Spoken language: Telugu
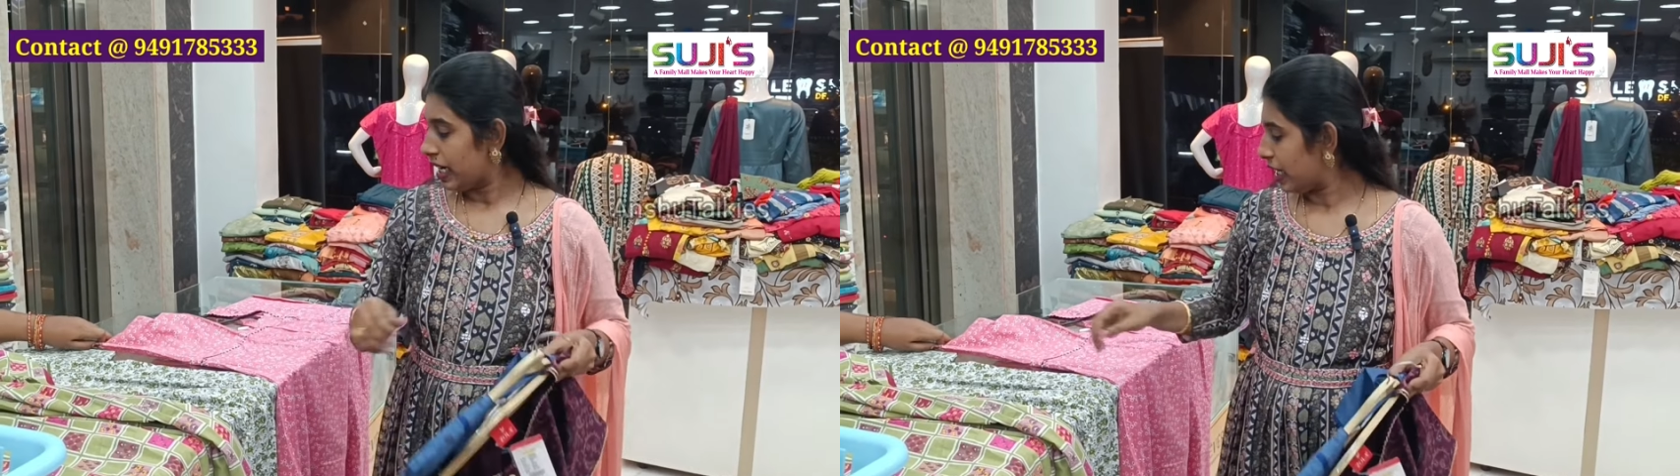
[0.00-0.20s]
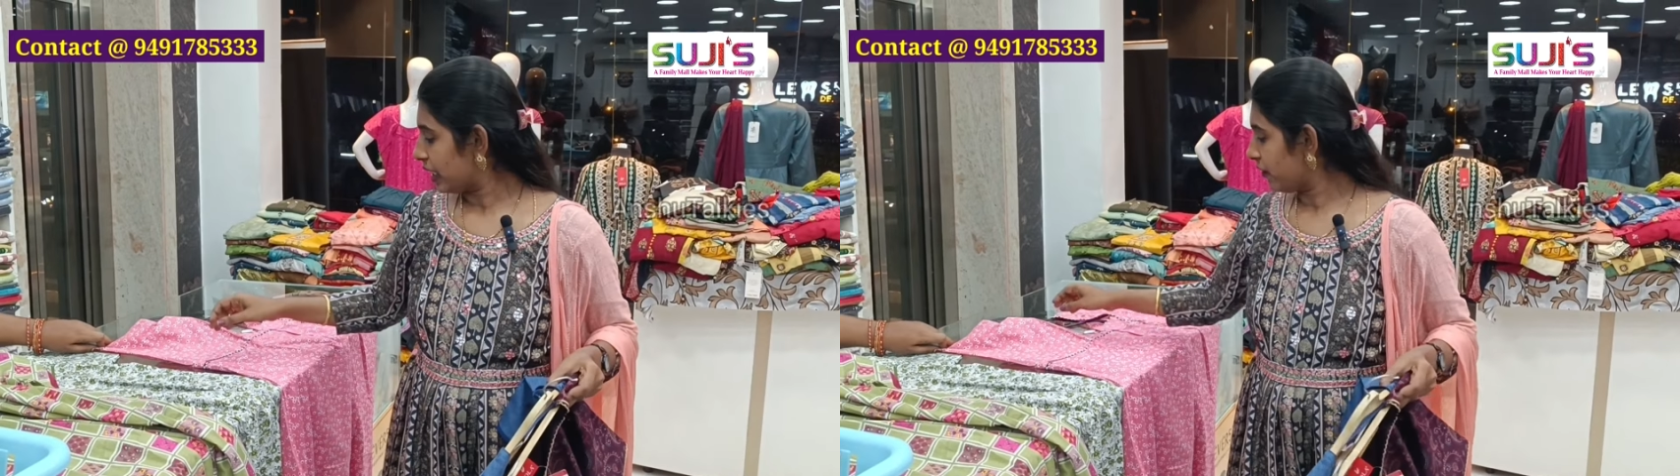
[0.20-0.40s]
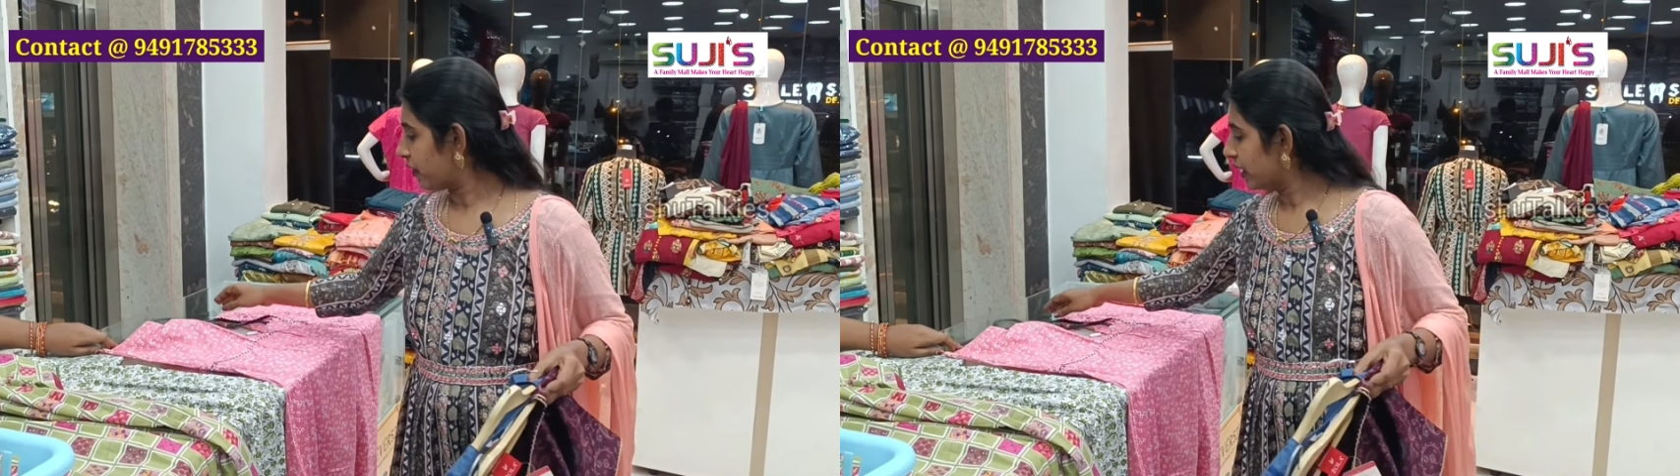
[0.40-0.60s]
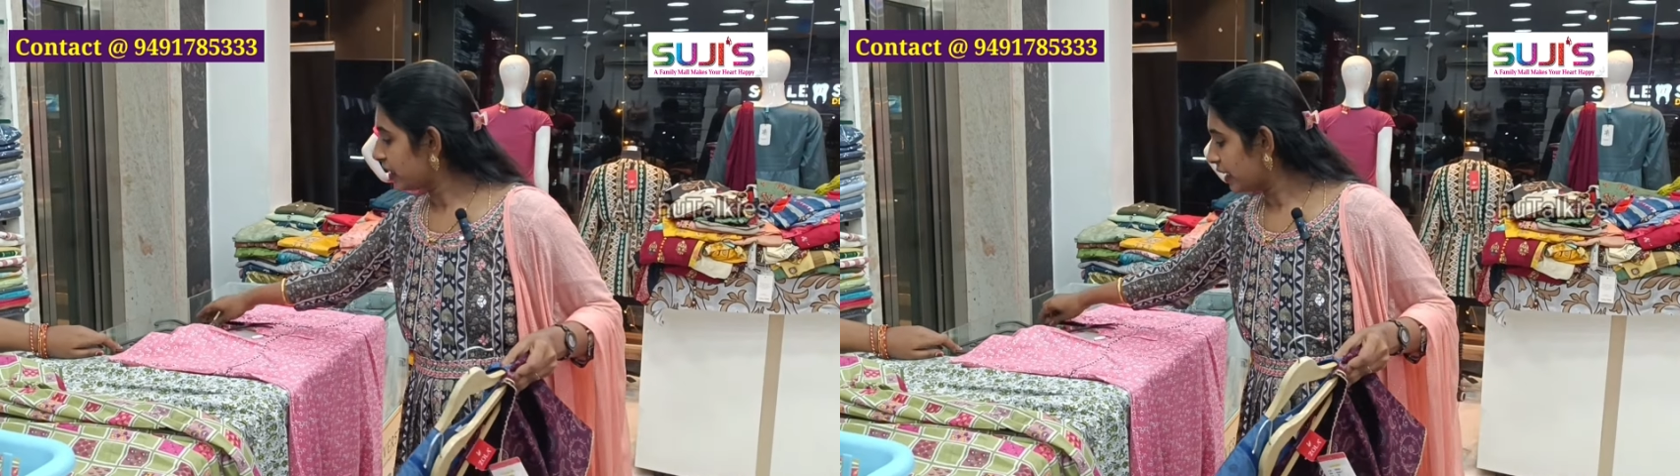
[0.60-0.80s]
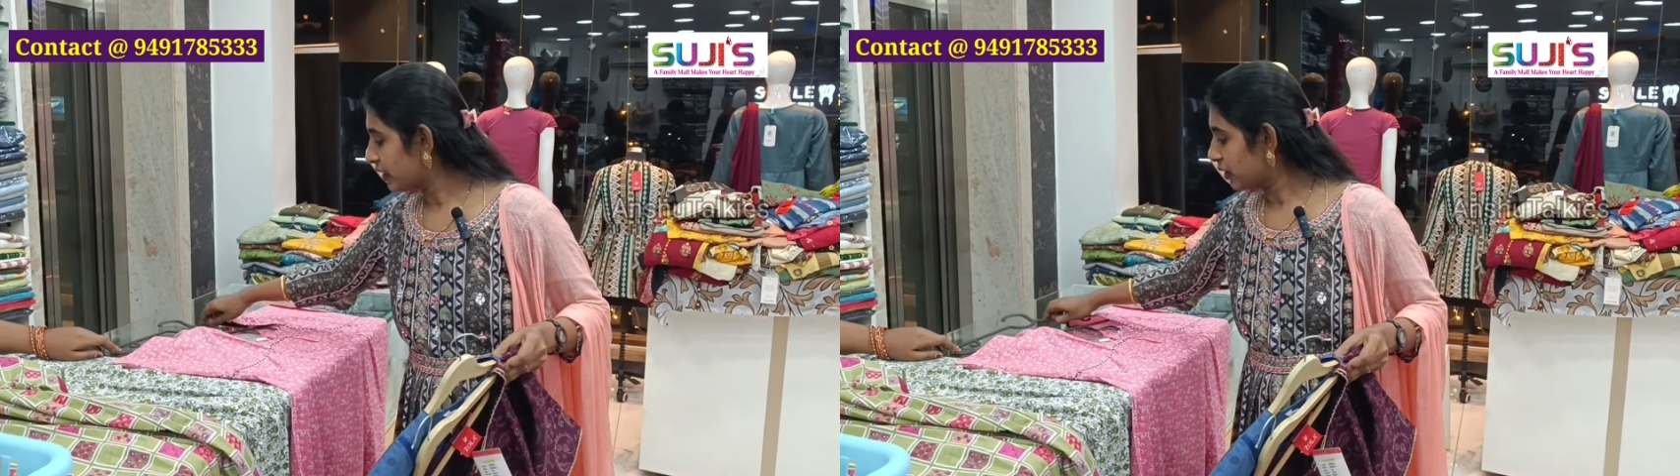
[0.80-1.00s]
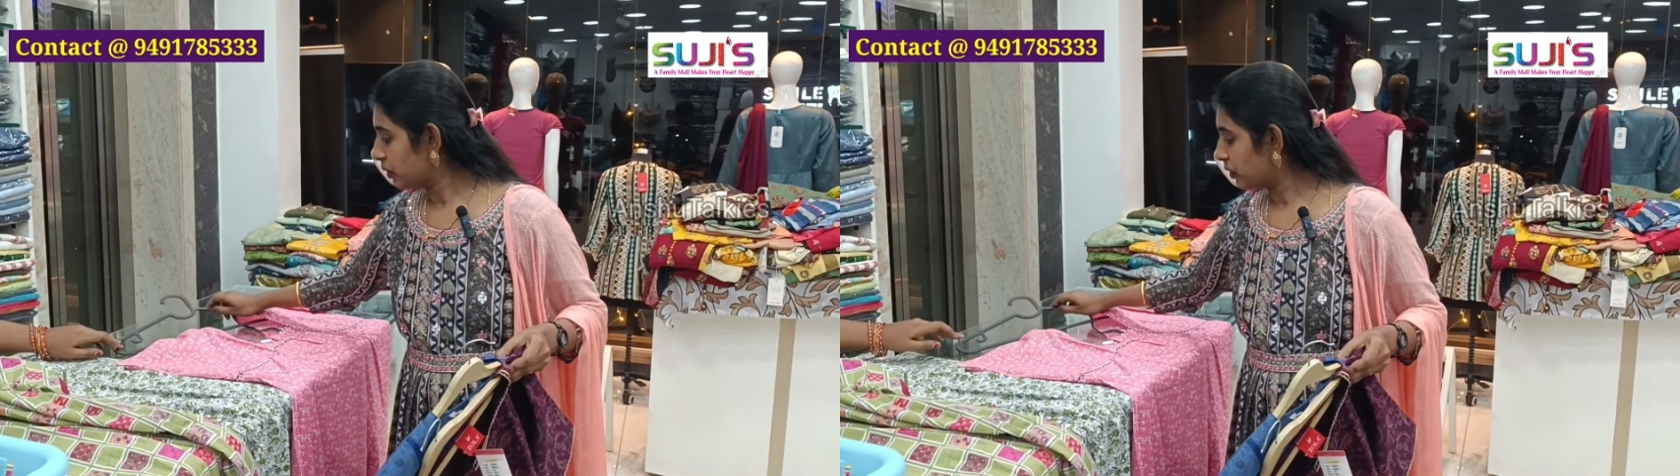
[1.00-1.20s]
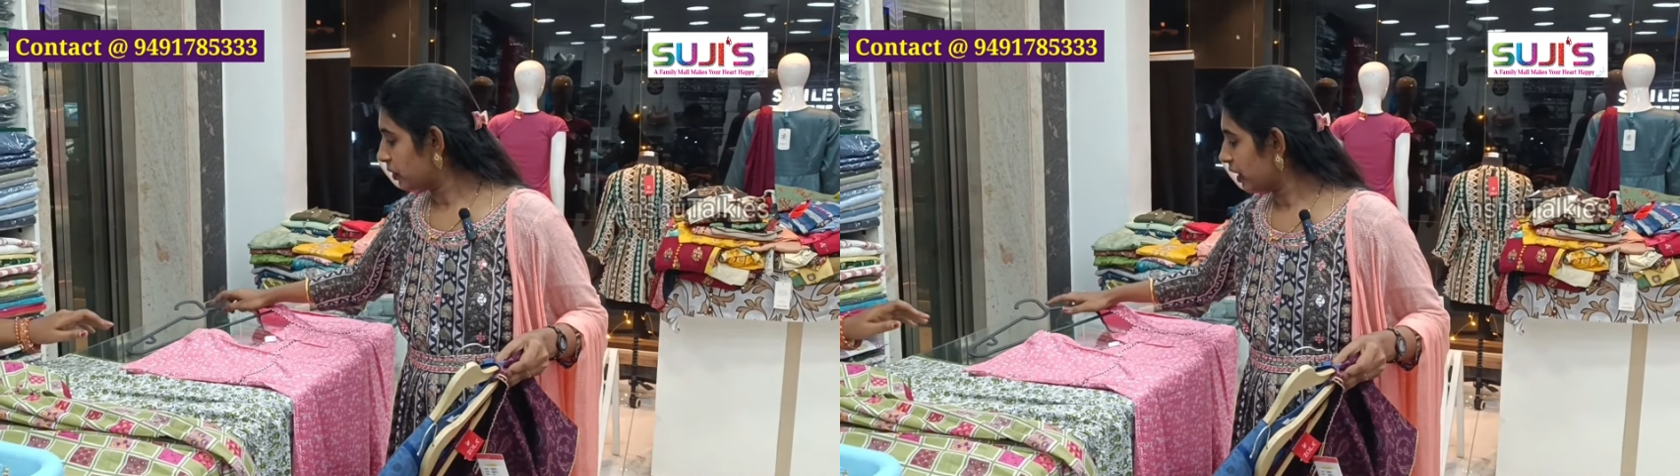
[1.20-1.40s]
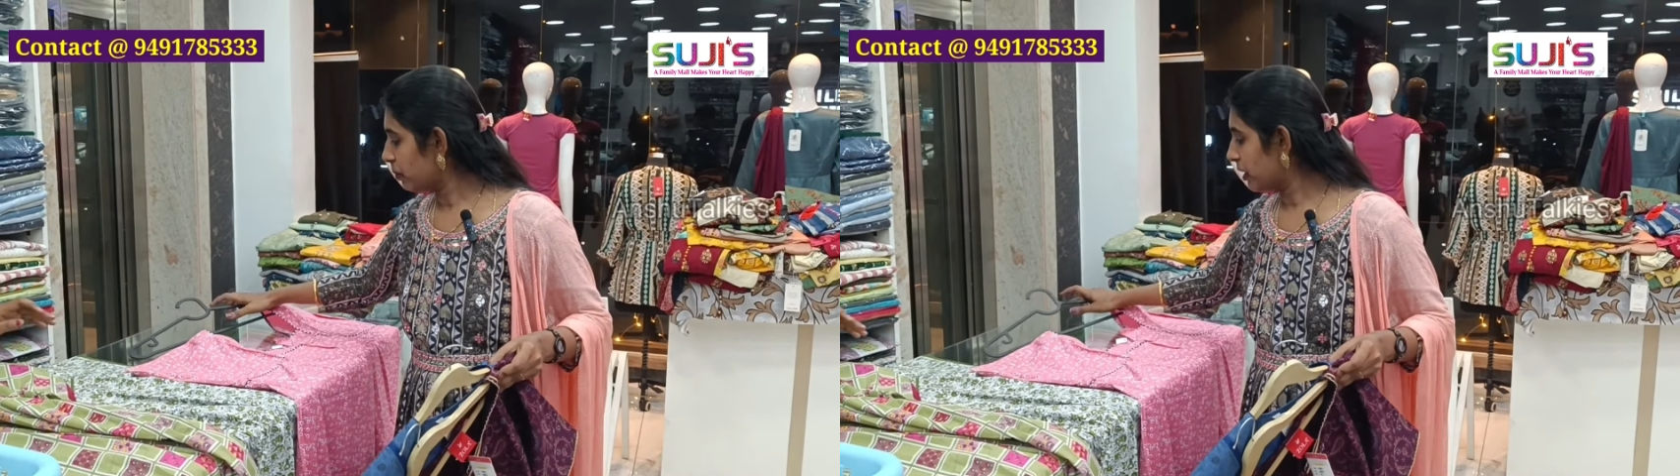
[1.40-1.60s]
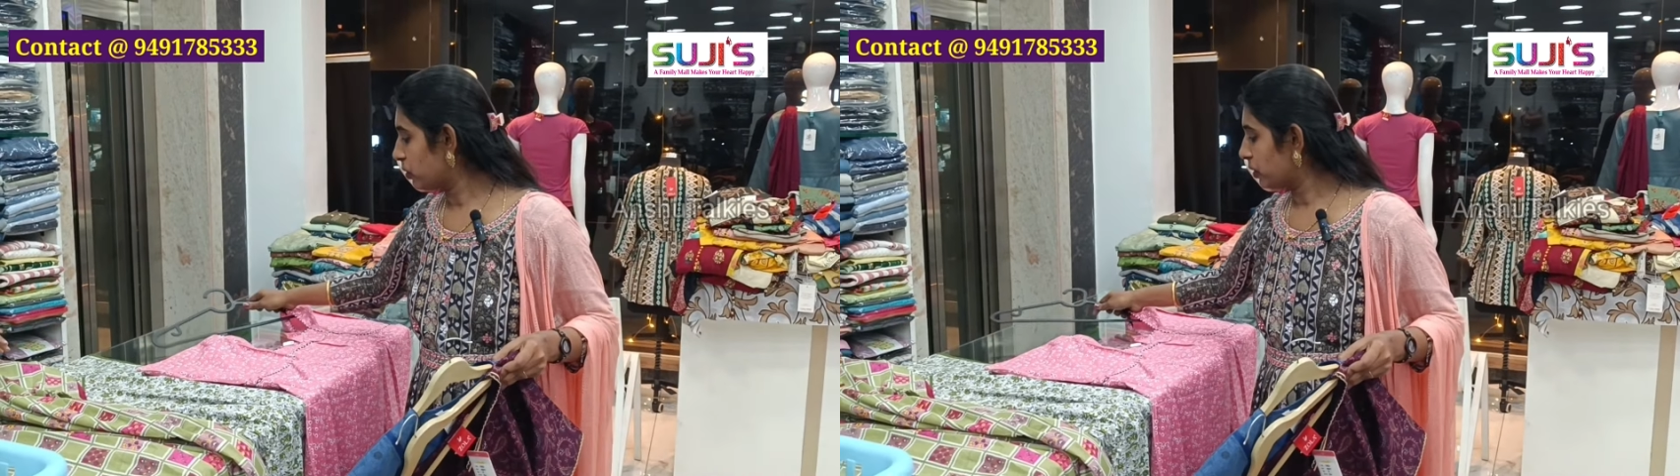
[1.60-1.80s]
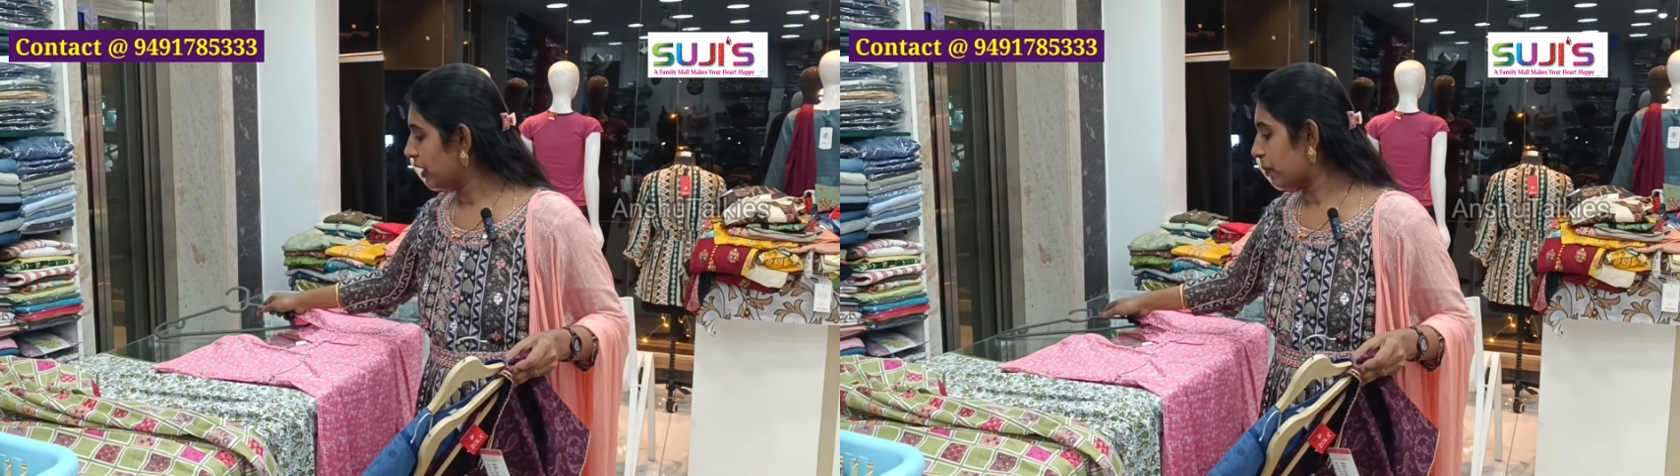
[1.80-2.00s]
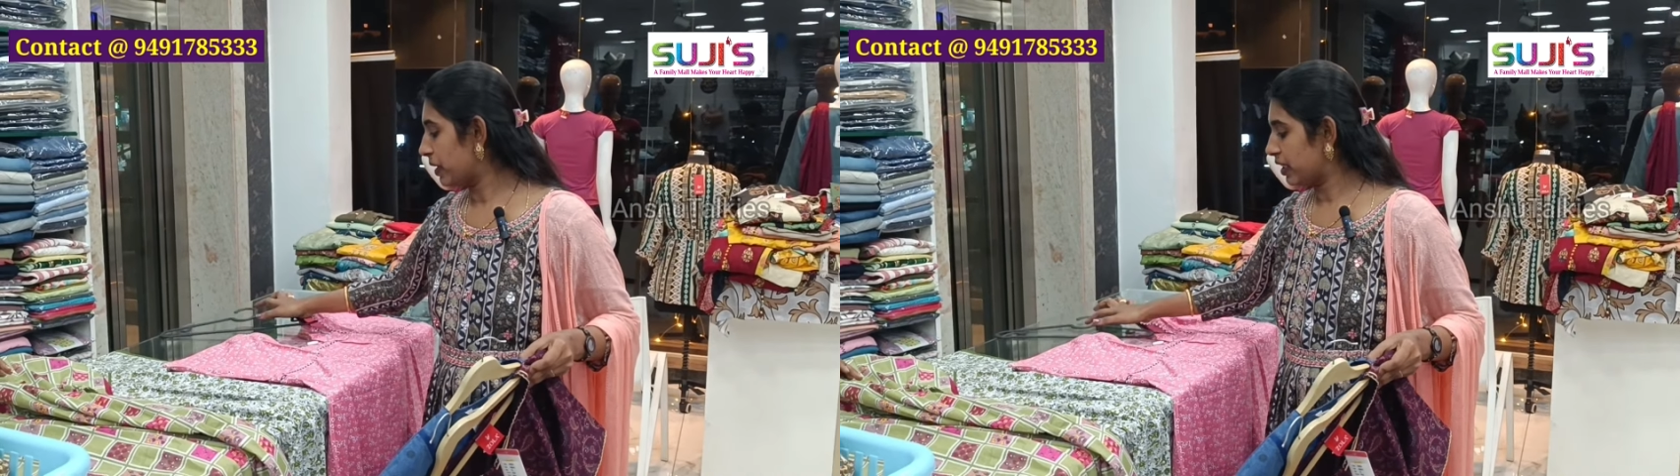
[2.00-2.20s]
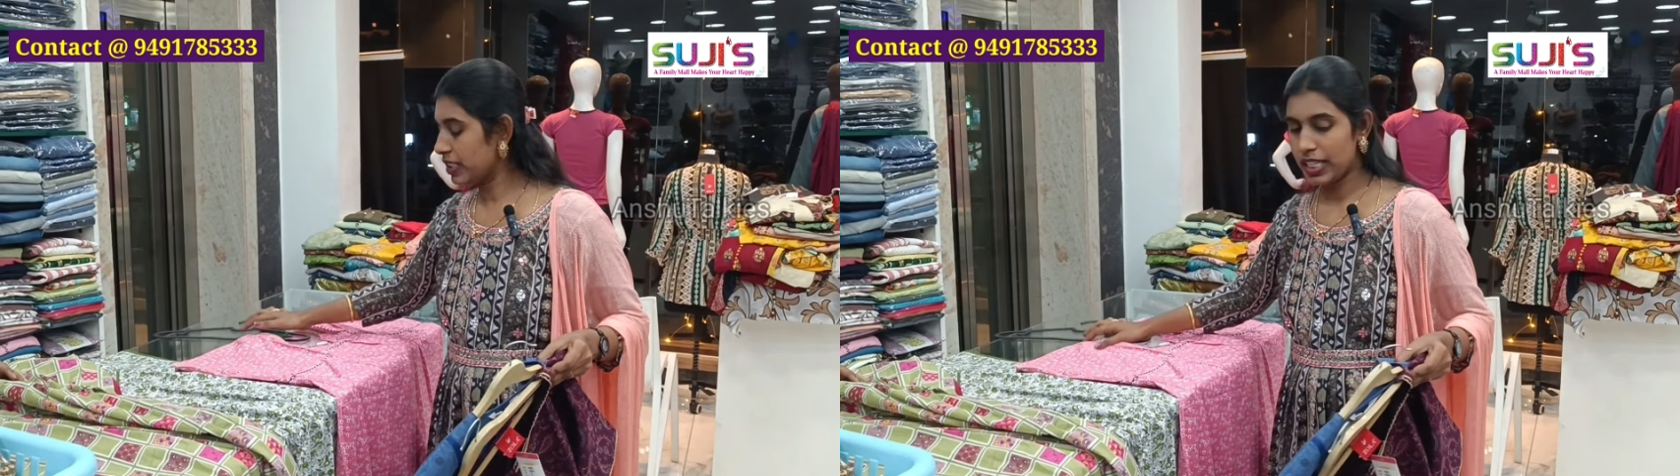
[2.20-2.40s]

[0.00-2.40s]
అలాగే ఫ్రీ సైజెస్ ఉంటుంది మీకు ఇంకా పెద్ద